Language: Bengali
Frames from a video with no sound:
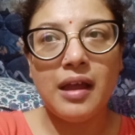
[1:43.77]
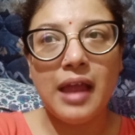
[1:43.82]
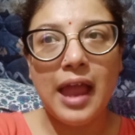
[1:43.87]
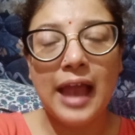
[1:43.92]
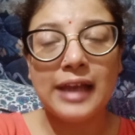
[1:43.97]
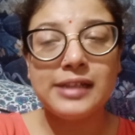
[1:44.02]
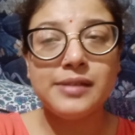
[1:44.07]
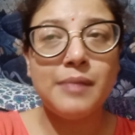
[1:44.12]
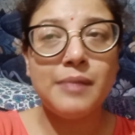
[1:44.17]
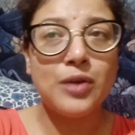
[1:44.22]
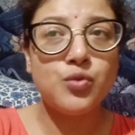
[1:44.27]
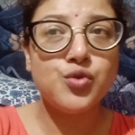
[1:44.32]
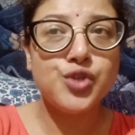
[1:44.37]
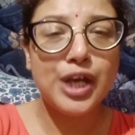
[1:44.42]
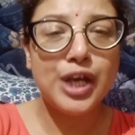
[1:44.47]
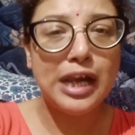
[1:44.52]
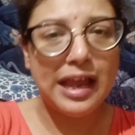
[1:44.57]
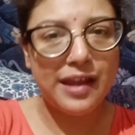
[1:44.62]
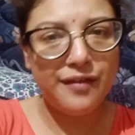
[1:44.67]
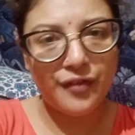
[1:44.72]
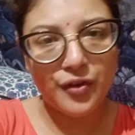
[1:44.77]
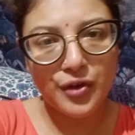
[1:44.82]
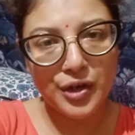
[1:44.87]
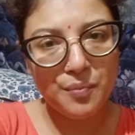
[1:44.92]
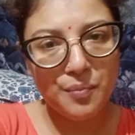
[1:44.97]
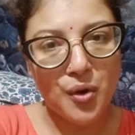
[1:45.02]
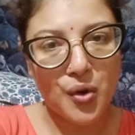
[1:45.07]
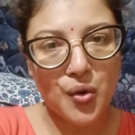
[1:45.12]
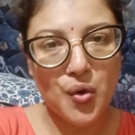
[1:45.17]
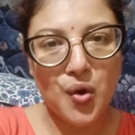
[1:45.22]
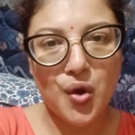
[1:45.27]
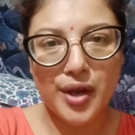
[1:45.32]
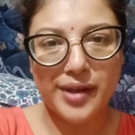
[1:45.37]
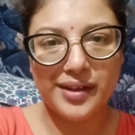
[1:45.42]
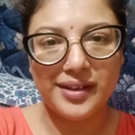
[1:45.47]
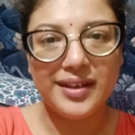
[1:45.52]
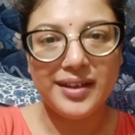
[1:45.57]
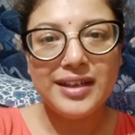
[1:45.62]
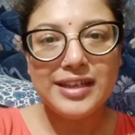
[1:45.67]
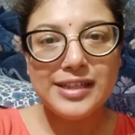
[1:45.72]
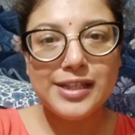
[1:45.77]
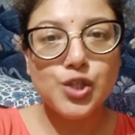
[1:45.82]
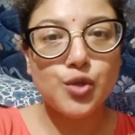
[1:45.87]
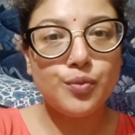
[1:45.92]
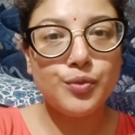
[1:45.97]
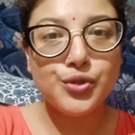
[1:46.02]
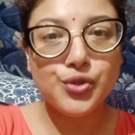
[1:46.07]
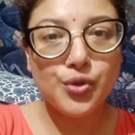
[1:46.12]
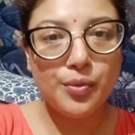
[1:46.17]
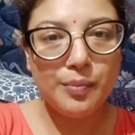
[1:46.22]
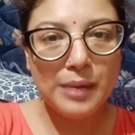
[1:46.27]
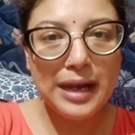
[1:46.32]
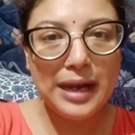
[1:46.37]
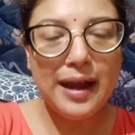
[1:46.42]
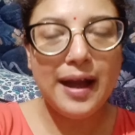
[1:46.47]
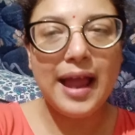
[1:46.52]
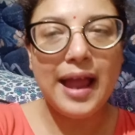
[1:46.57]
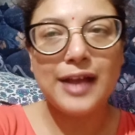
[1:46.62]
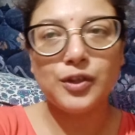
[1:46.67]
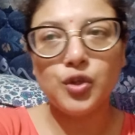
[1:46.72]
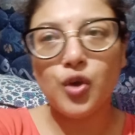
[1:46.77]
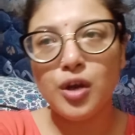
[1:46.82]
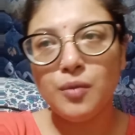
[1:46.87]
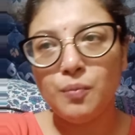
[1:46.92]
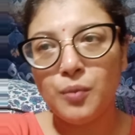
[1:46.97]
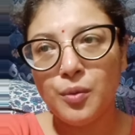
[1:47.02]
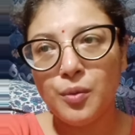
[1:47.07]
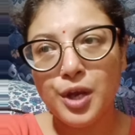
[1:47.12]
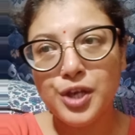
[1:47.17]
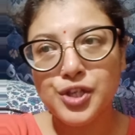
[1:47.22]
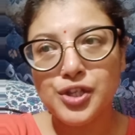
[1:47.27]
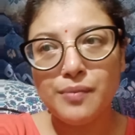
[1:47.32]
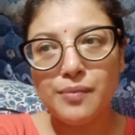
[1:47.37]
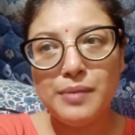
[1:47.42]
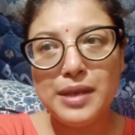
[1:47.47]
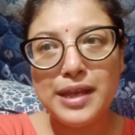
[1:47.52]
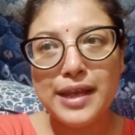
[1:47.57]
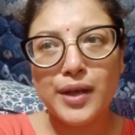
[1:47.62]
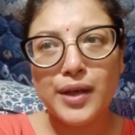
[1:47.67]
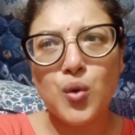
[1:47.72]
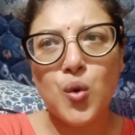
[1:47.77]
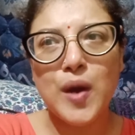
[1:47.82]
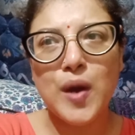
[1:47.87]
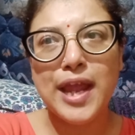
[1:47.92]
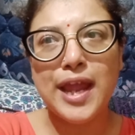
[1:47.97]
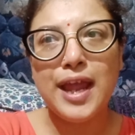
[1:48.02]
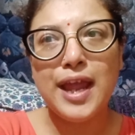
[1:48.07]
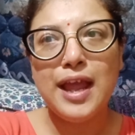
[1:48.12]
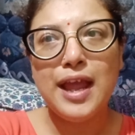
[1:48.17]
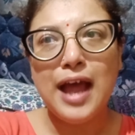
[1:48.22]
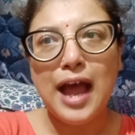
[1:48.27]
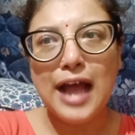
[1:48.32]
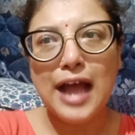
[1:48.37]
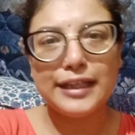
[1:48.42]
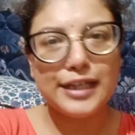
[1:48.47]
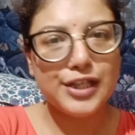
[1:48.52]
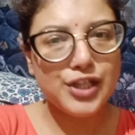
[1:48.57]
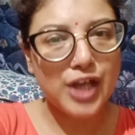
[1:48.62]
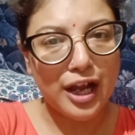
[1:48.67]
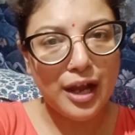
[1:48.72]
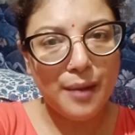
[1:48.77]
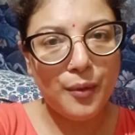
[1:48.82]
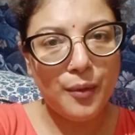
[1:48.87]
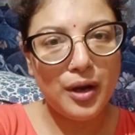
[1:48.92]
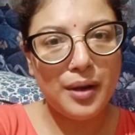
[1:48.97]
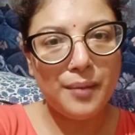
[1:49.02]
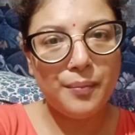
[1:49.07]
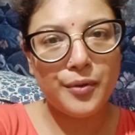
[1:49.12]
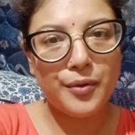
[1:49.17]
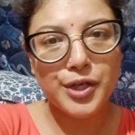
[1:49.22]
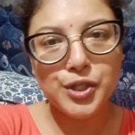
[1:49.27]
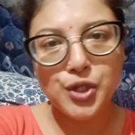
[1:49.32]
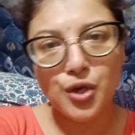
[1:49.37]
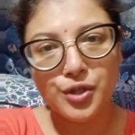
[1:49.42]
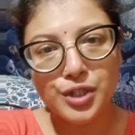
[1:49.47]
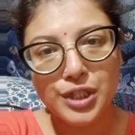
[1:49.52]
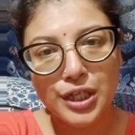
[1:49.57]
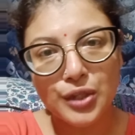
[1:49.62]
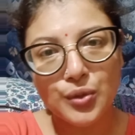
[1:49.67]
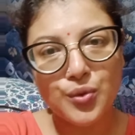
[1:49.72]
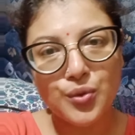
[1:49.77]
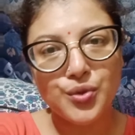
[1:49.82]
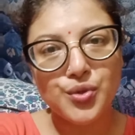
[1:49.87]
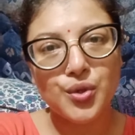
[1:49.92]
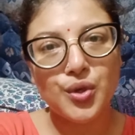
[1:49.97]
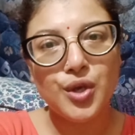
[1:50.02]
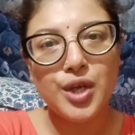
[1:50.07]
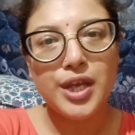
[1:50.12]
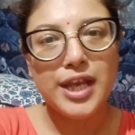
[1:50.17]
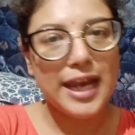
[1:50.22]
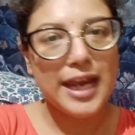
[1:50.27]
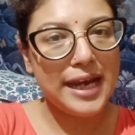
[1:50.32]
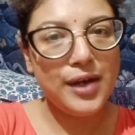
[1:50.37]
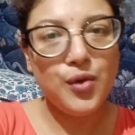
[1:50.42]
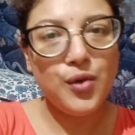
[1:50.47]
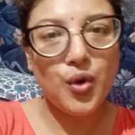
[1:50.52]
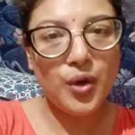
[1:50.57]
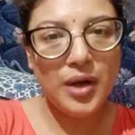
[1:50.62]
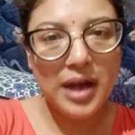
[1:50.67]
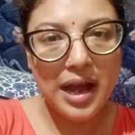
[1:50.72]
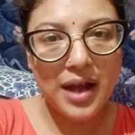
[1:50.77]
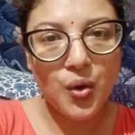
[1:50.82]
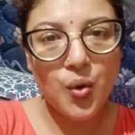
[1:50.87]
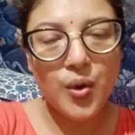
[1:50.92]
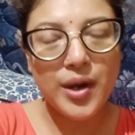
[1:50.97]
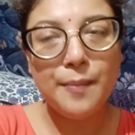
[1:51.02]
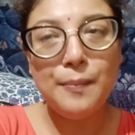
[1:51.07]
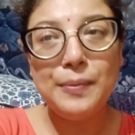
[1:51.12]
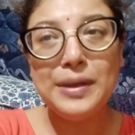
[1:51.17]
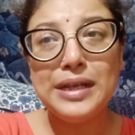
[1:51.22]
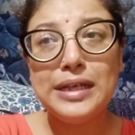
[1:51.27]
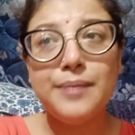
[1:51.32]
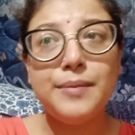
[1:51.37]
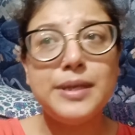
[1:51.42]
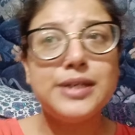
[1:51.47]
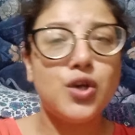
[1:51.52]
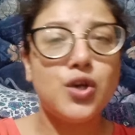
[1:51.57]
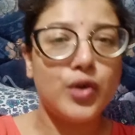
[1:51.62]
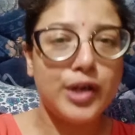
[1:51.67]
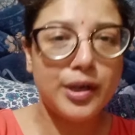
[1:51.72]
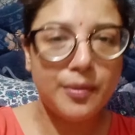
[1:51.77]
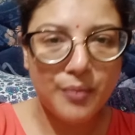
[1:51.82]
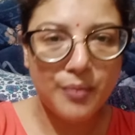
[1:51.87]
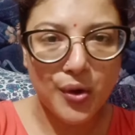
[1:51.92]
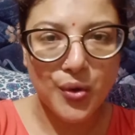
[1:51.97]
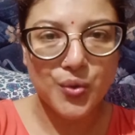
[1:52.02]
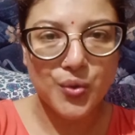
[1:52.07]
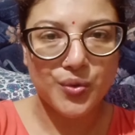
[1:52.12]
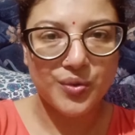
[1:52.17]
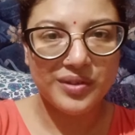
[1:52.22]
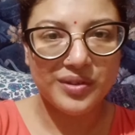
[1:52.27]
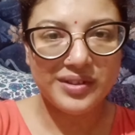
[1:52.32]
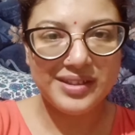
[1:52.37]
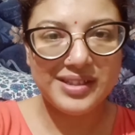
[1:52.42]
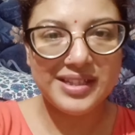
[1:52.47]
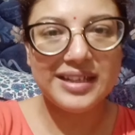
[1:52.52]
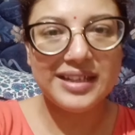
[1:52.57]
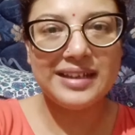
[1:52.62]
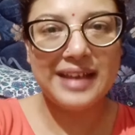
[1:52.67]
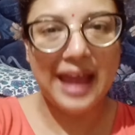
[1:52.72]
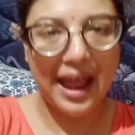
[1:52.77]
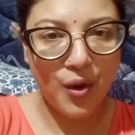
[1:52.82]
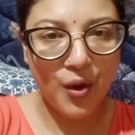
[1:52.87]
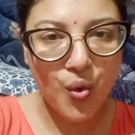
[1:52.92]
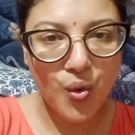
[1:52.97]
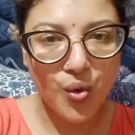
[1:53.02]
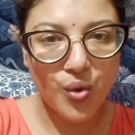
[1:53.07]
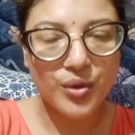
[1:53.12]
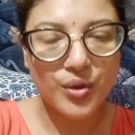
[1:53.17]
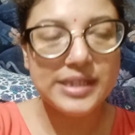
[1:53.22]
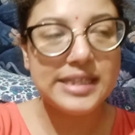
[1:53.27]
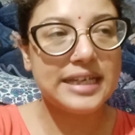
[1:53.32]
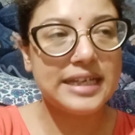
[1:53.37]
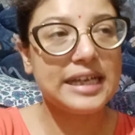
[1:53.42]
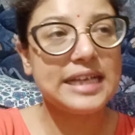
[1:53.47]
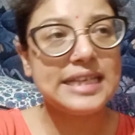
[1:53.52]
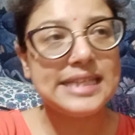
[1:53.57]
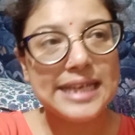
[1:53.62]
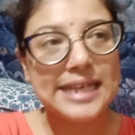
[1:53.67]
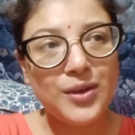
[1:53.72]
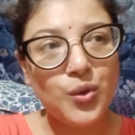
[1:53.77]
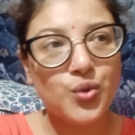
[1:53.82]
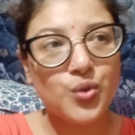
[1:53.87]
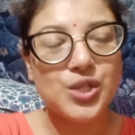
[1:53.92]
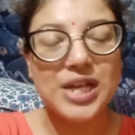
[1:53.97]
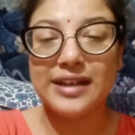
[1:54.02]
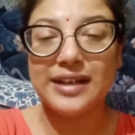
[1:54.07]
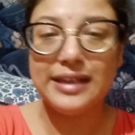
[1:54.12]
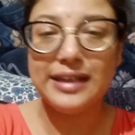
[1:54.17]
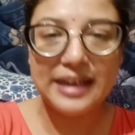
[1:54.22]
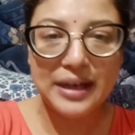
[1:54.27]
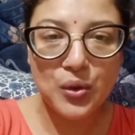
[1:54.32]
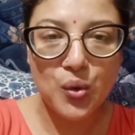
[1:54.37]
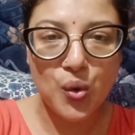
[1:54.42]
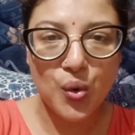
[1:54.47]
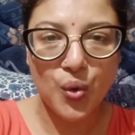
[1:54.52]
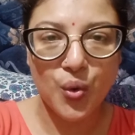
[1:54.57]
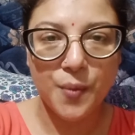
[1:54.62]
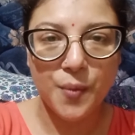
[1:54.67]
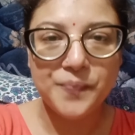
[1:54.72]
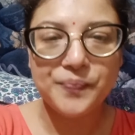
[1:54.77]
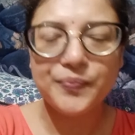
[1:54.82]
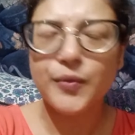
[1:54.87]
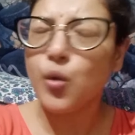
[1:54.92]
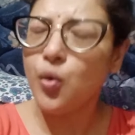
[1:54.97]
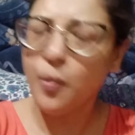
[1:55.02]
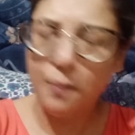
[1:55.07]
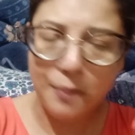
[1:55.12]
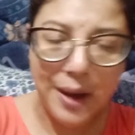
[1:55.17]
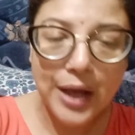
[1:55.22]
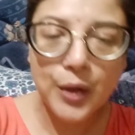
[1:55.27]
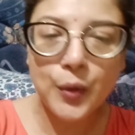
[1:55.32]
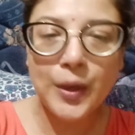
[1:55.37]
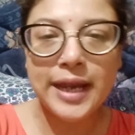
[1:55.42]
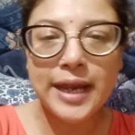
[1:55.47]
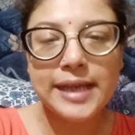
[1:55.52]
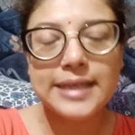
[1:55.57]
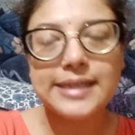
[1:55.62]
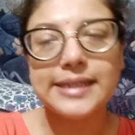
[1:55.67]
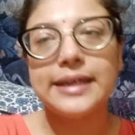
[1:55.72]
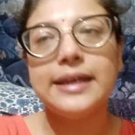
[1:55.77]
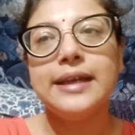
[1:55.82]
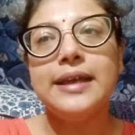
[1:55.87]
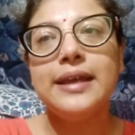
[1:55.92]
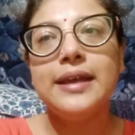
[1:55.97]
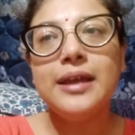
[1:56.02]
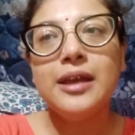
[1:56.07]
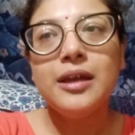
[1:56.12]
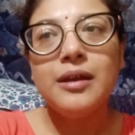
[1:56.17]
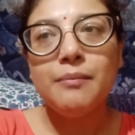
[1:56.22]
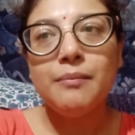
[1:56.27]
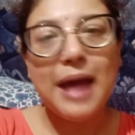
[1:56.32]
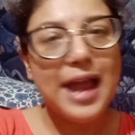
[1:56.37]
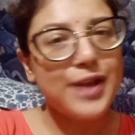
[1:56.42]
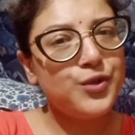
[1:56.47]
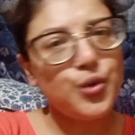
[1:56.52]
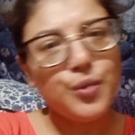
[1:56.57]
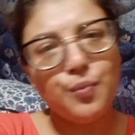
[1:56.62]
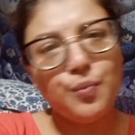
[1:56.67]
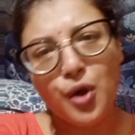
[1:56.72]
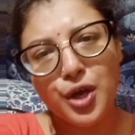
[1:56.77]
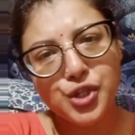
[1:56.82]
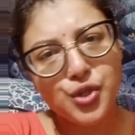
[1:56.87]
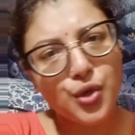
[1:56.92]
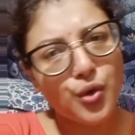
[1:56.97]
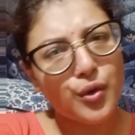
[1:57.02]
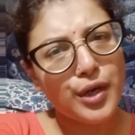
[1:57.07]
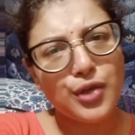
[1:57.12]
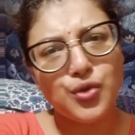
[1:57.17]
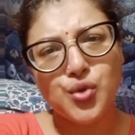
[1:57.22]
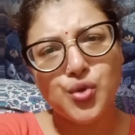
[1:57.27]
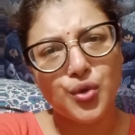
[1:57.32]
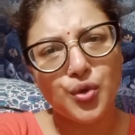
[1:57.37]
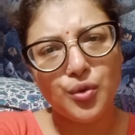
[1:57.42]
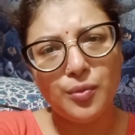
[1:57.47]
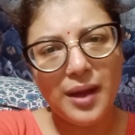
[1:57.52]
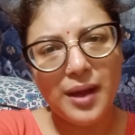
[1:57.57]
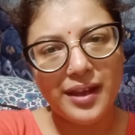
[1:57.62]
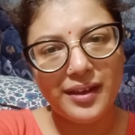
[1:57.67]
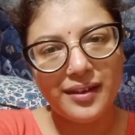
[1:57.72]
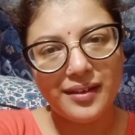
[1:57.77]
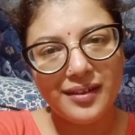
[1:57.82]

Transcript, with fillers: একটা মানুষের লাইফ অনেক বড় হয় যে সমস্ত মেয়েরা এত অল্প বয়সে বিয়ে করে হাতে শাখা পলা পরে সংসার করছো এগুলো না করে পৃথিবীটা অনেক বড় যেটা দেখো যেটাকে চেনো চারদিকে ঘোরো খুব ভালো লেগেছে ভাই তুই বয়সে অনেক ছোট ভাই